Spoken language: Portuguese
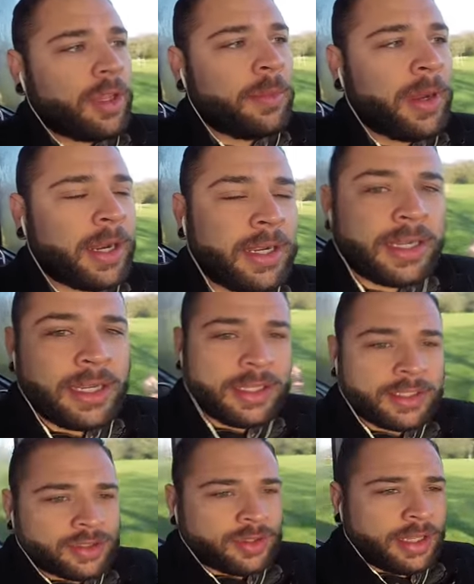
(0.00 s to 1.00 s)
é uma
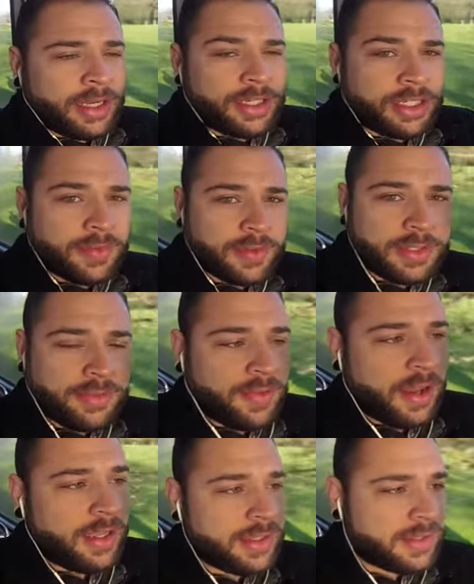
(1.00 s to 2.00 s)
carteirinha de estudante que você
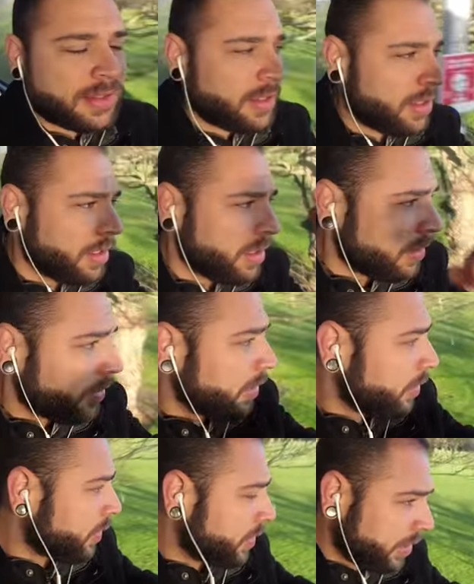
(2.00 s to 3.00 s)
faz
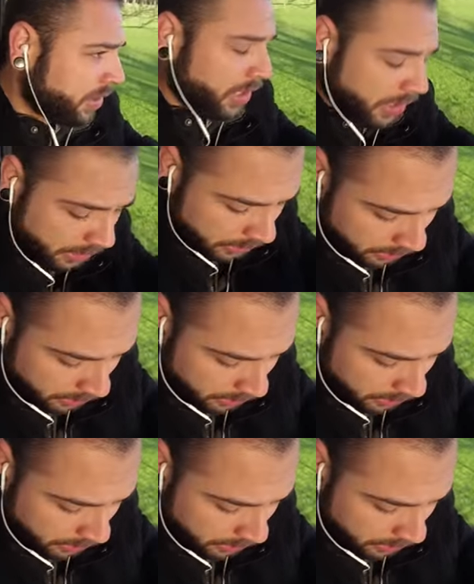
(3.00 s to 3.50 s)
quando você chega